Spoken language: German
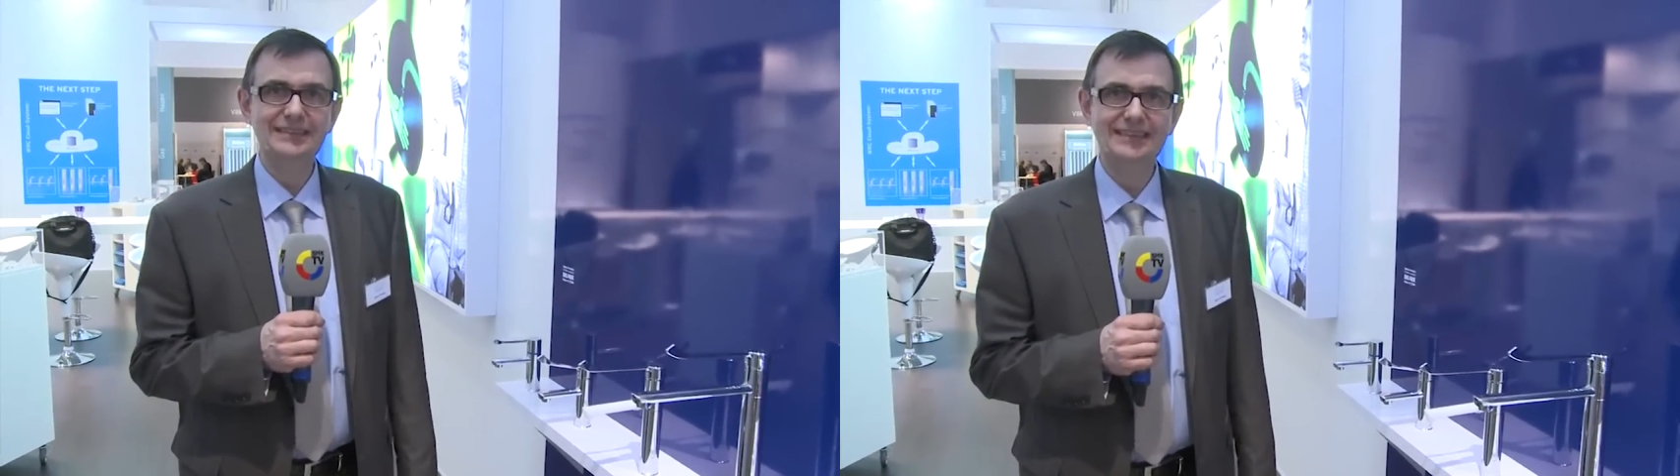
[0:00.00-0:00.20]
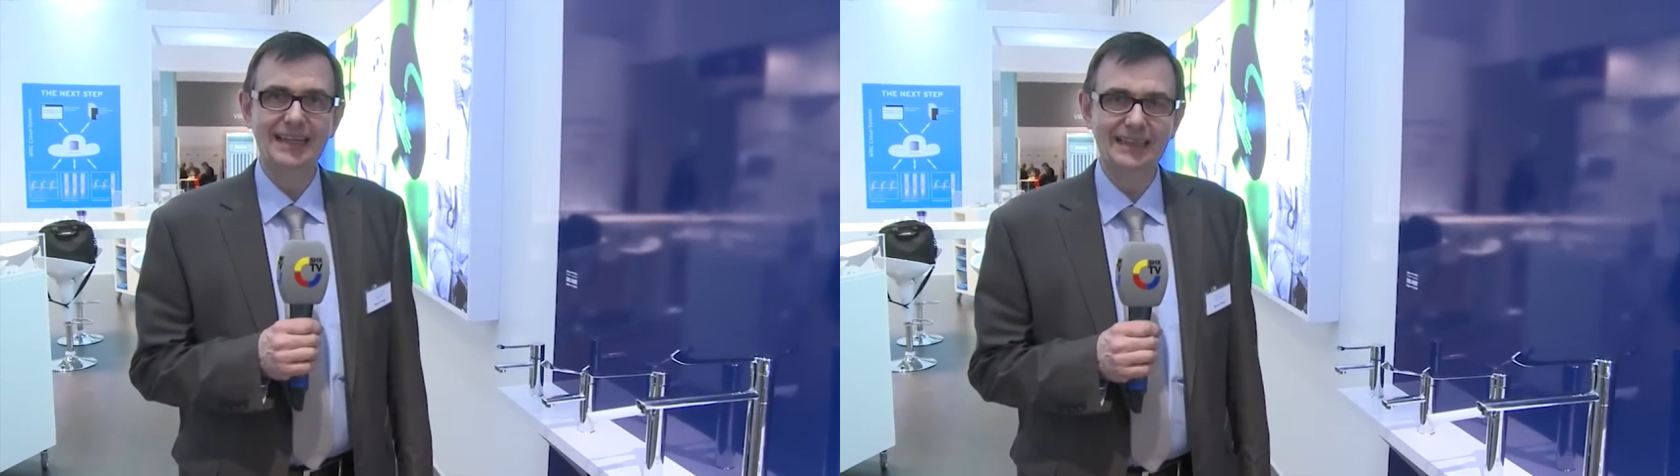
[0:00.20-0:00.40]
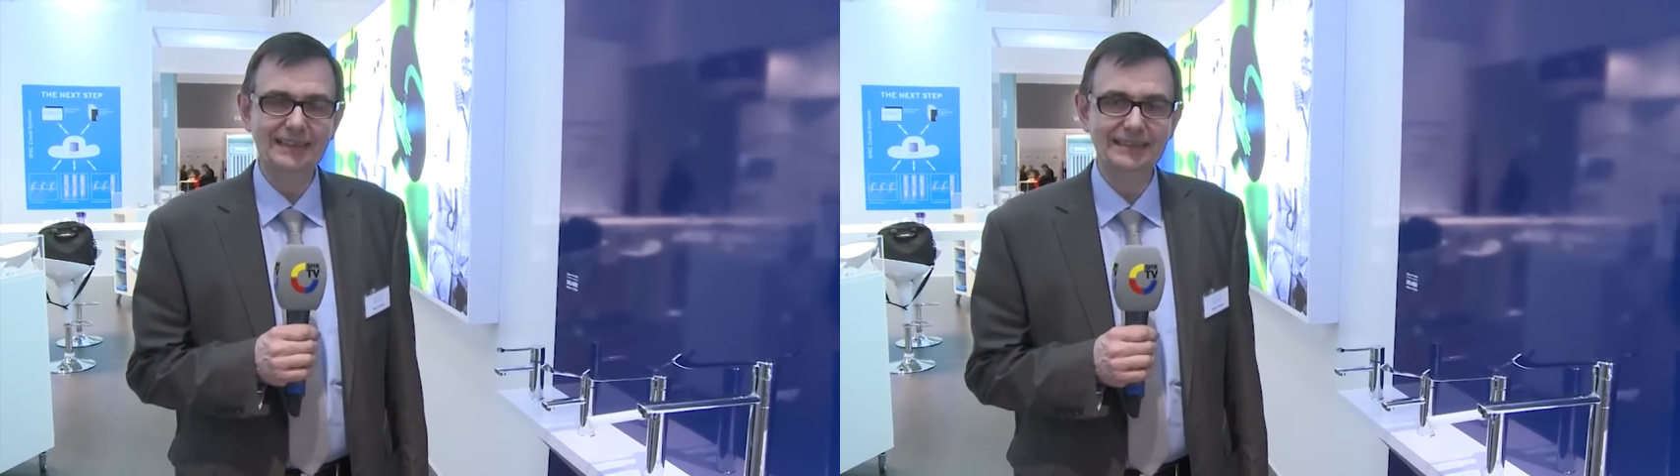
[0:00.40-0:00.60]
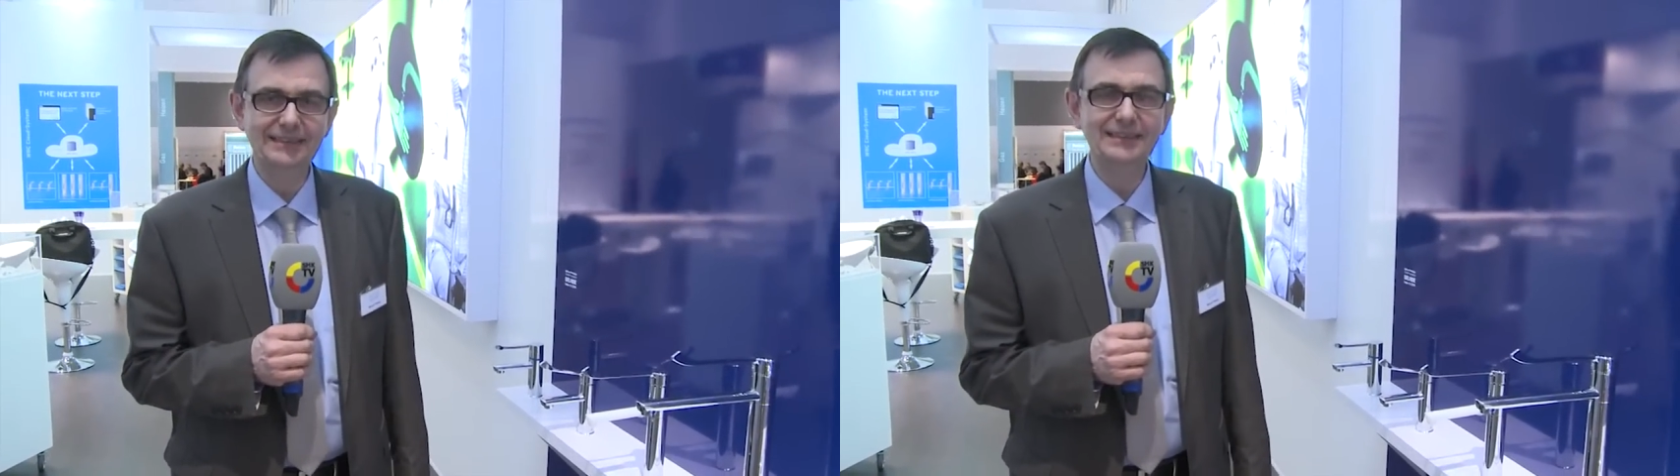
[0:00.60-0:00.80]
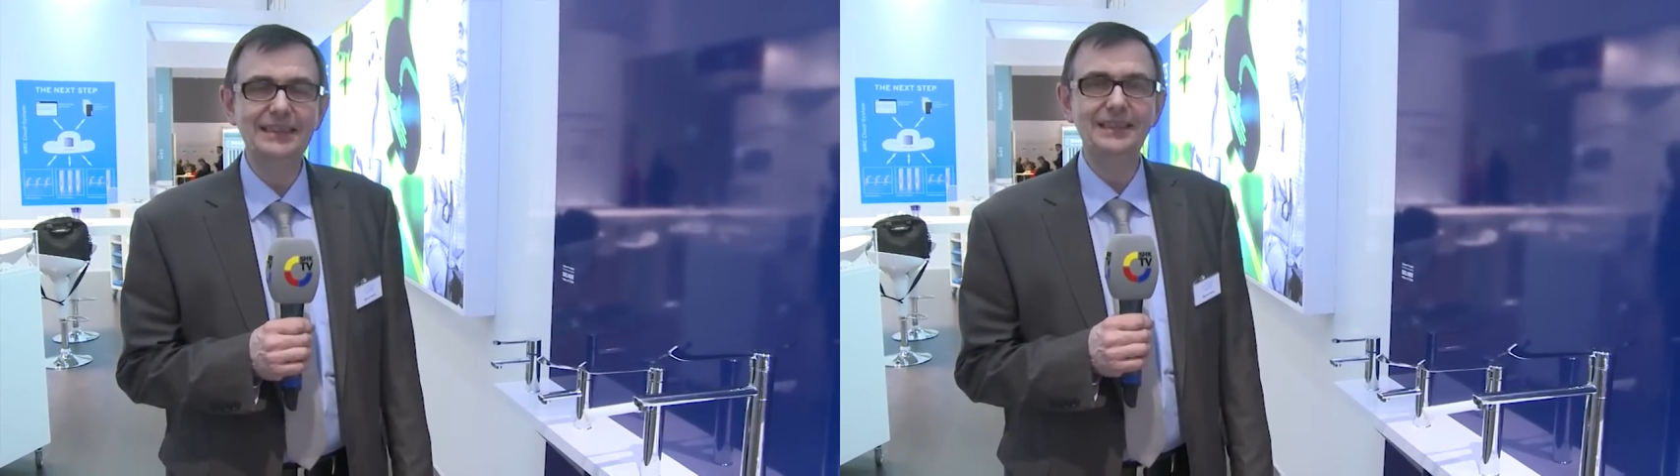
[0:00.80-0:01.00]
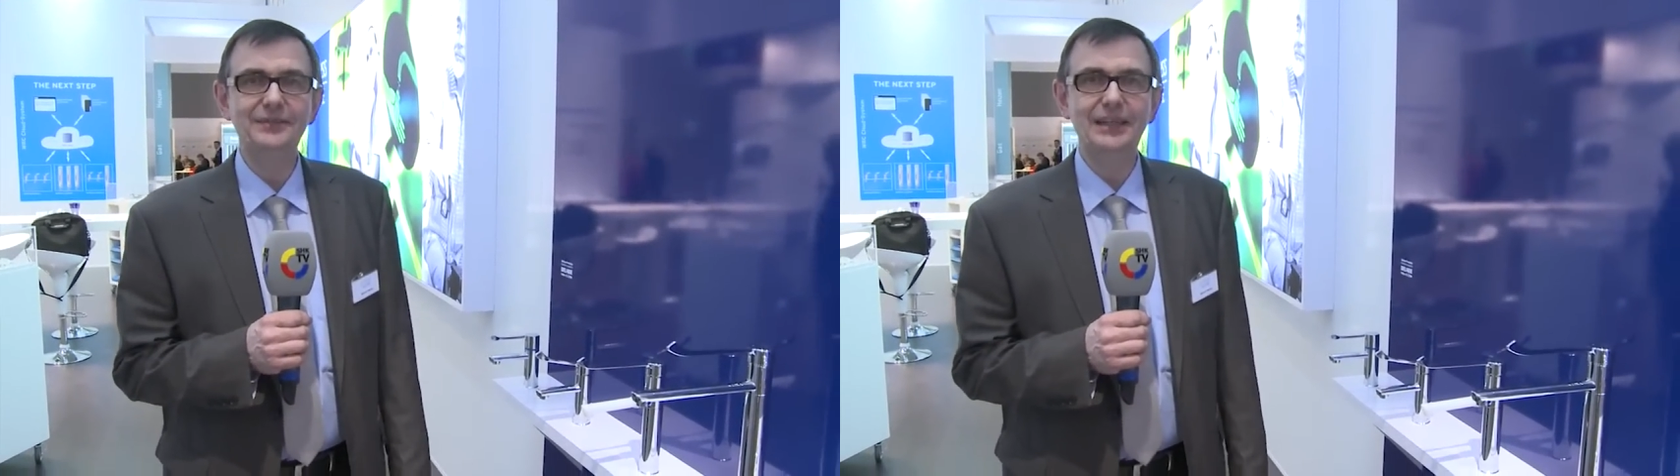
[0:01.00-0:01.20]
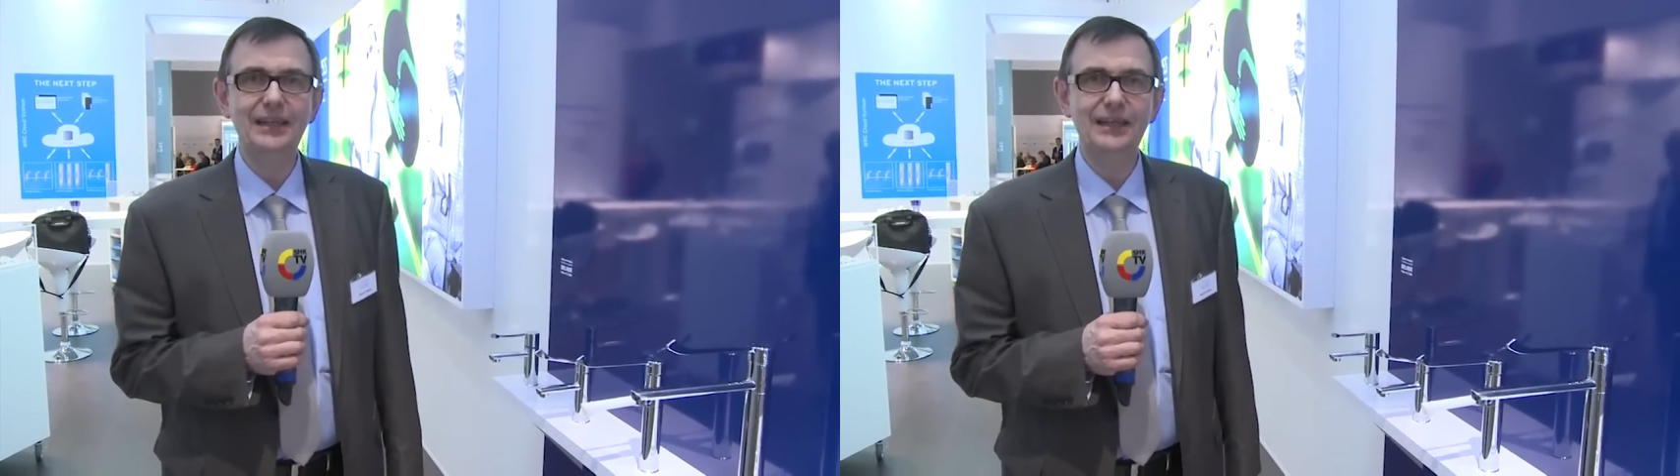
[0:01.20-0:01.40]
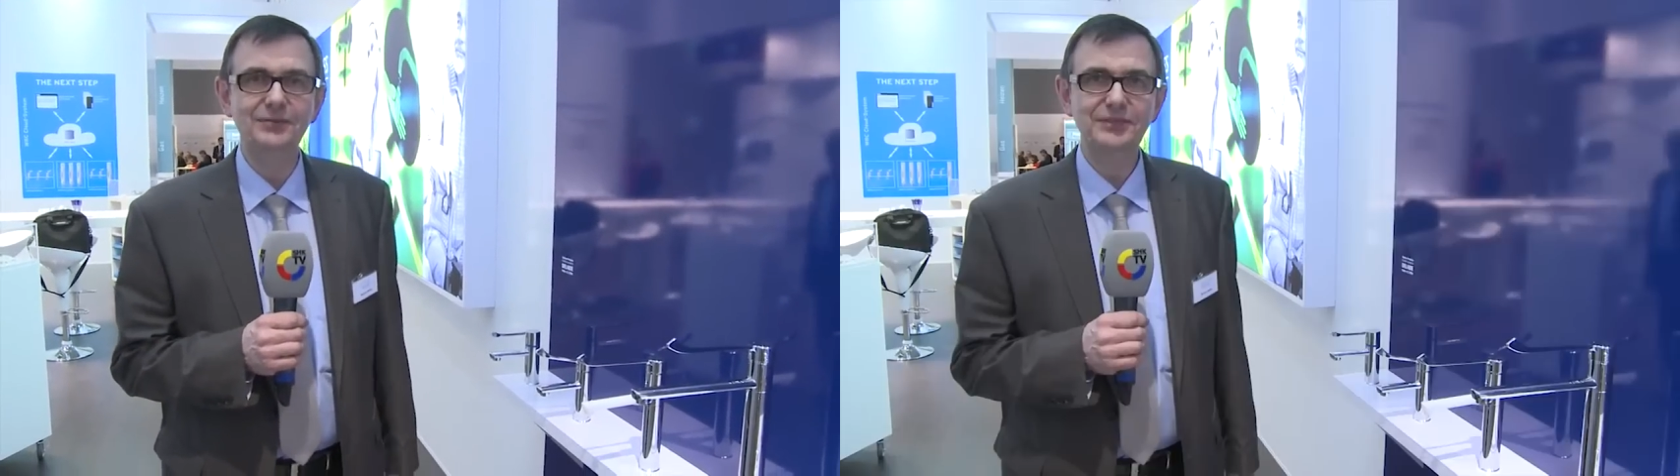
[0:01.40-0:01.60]
zeigen, den
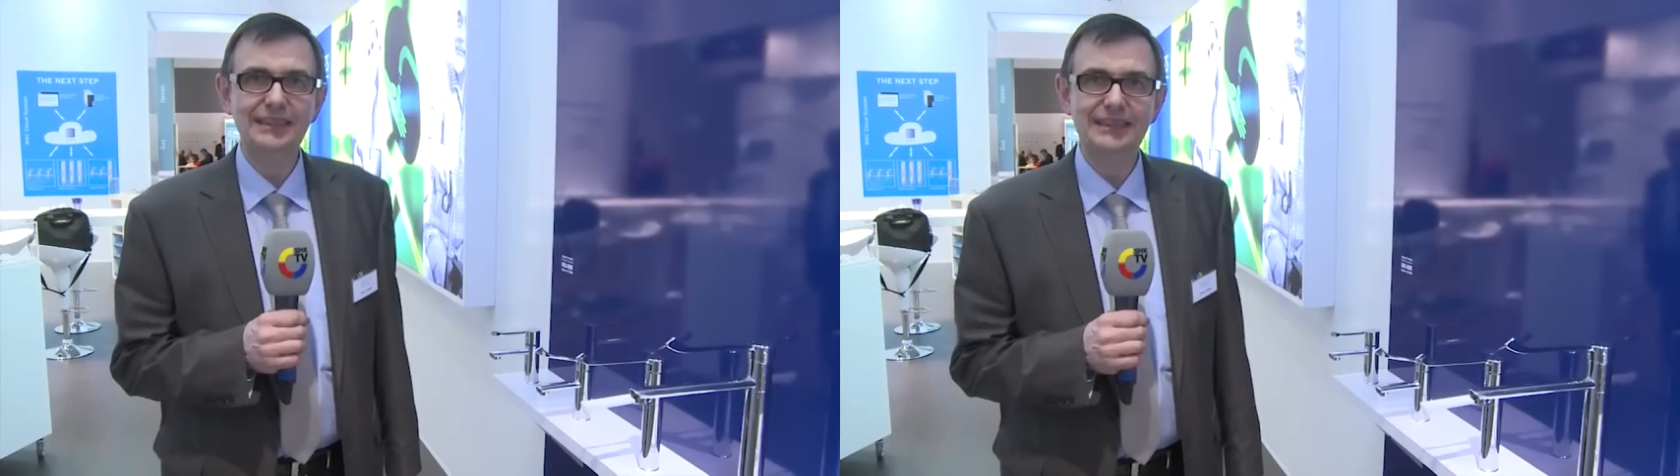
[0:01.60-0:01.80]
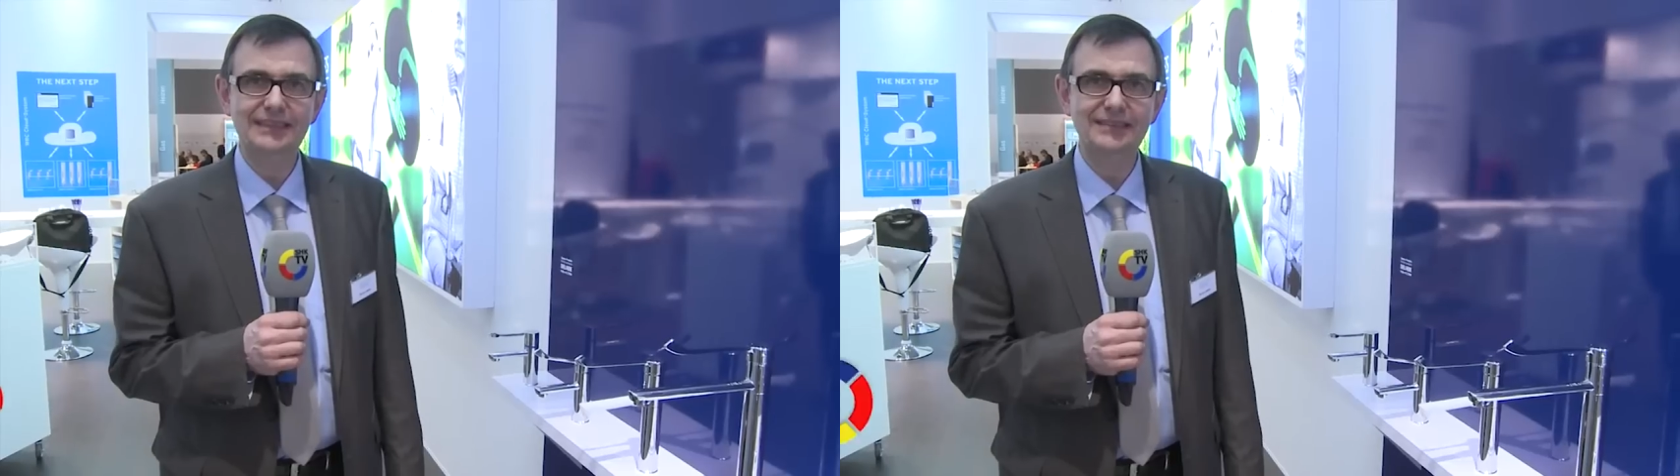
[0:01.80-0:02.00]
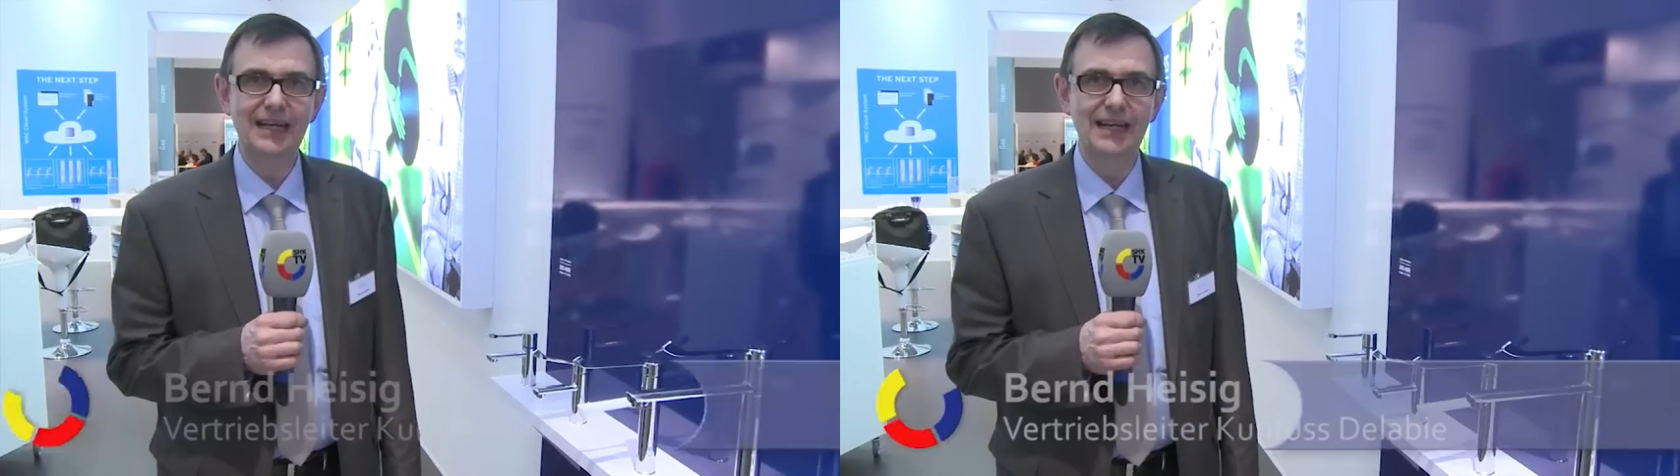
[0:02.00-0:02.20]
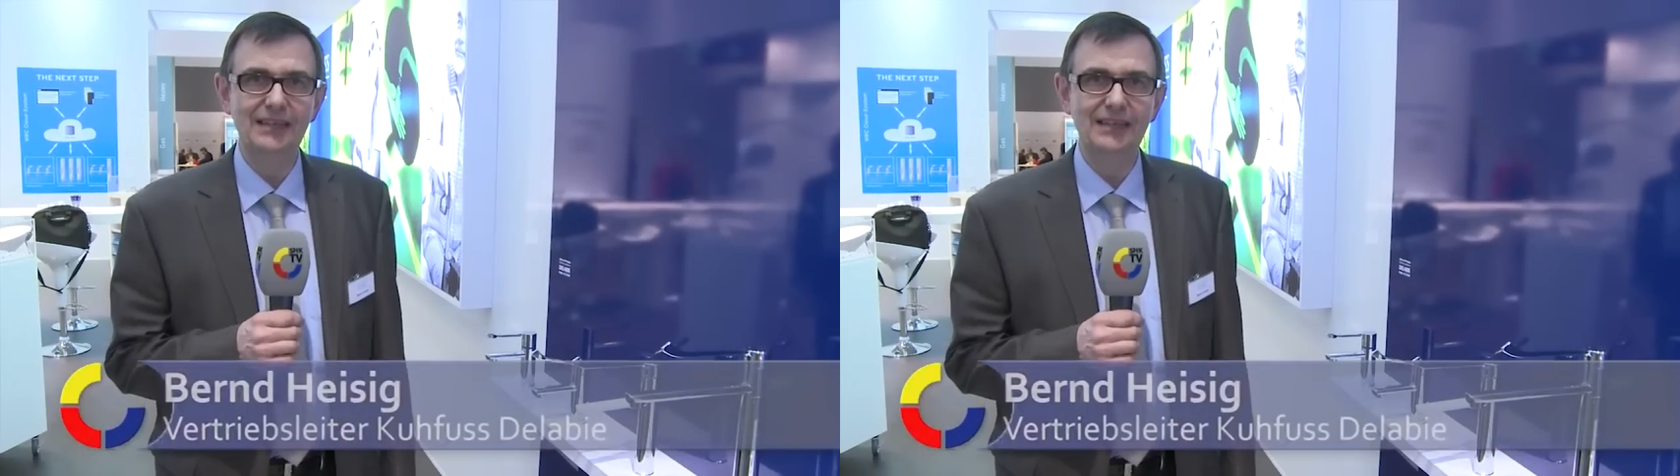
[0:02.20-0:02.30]
wir auf der ISH